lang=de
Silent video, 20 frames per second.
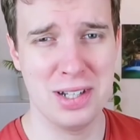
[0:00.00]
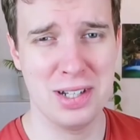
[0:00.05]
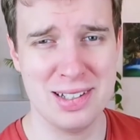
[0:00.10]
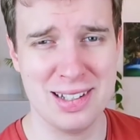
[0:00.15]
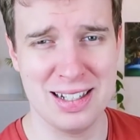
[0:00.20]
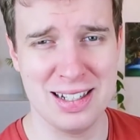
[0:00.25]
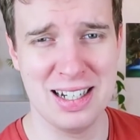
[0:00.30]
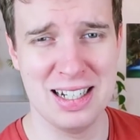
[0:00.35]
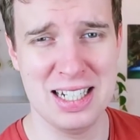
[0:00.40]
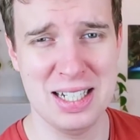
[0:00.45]

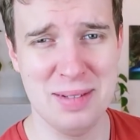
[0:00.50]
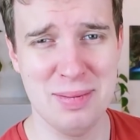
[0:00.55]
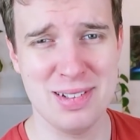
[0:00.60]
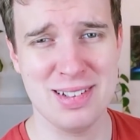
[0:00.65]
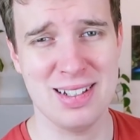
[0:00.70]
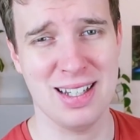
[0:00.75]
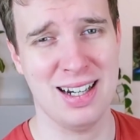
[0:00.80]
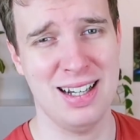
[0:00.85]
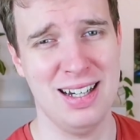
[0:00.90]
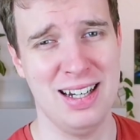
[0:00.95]
Was eine
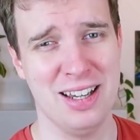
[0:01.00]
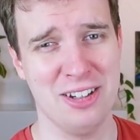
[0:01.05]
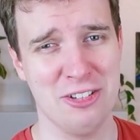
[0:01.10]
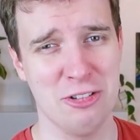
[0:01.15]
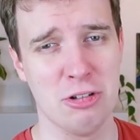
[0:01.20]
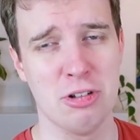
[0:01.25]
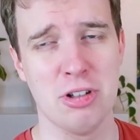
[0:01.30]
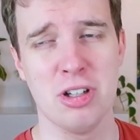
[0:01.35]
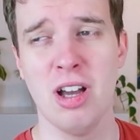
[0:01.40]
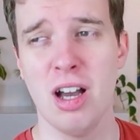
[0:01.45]

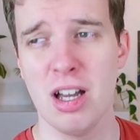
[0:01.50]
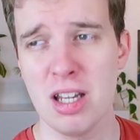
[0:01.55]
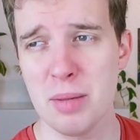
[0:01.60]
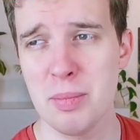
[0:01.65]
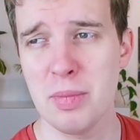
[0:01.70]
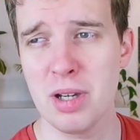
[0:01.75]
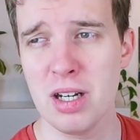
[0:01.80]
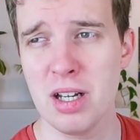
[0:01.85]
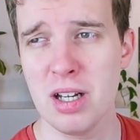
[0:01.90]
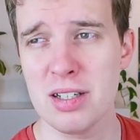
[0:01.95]
Liebeserklärung. Ja, ich
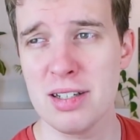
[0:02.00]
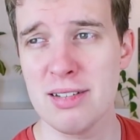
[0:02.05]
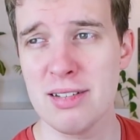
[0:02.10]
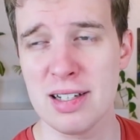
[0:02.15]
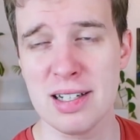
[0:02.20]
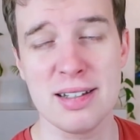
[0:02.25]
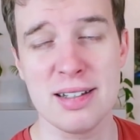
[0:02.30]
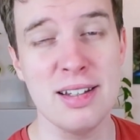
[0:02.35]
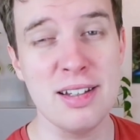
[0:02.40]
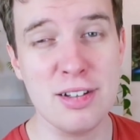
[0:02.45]
habe mir gedacht, ich
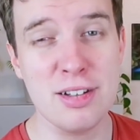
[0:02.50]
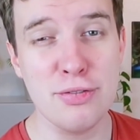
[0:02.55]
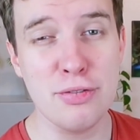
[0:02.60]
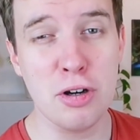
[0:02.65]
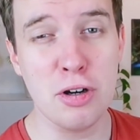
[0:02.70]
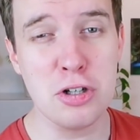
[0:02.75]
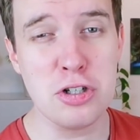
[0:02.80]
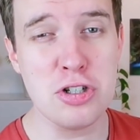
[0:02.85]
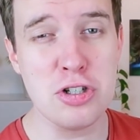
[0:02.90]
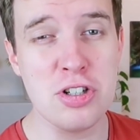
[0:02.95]
sage jetzt nicht
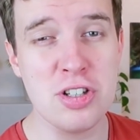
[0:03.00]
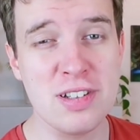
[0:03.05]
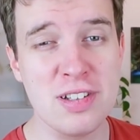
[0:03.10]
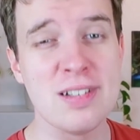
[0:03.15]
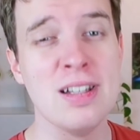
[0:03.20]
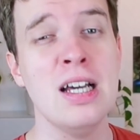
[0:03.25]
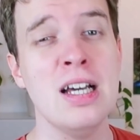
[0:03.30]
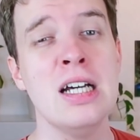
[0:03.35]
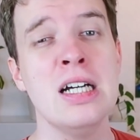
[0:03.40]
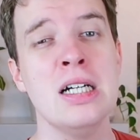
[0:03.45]
sofort
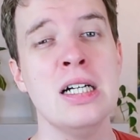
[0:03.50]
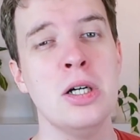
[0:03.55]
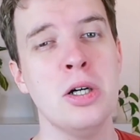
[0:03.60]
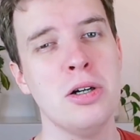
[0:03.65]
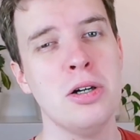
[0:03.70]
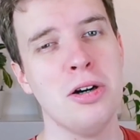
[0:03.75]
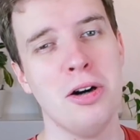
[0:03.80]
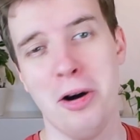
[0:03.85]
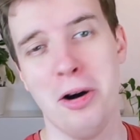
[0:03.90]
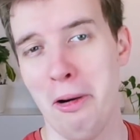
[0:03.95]
Tschüss.
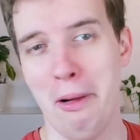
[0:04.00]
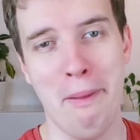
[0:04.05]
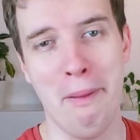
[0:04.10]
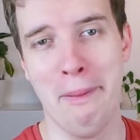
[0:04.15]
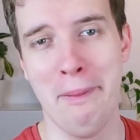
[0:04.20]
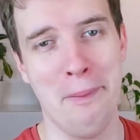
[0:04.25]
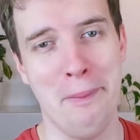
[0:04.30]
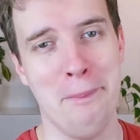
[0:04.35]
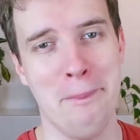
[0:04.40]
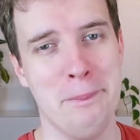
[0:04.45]

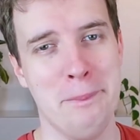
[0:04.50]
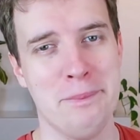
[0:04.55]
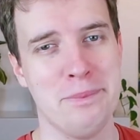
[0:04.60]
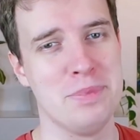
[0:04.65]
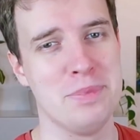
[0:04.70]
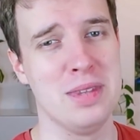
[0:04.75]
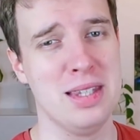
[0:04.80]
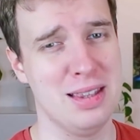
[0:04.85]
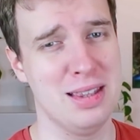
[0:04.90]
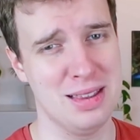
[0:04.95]
Oh,
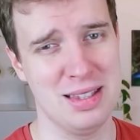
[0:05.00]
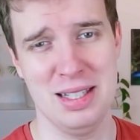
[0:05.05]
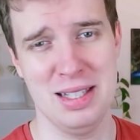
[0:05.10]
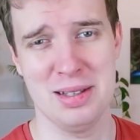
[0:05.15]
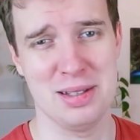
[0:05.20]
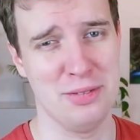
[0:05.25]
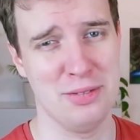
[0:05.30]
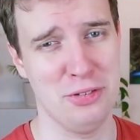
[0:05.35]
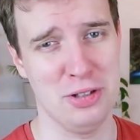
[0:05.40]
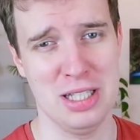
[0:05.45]

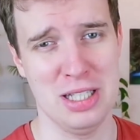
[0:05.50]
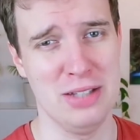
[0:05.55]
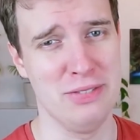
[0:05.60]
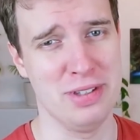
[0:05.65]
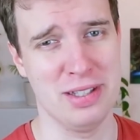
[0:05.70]
die sind für die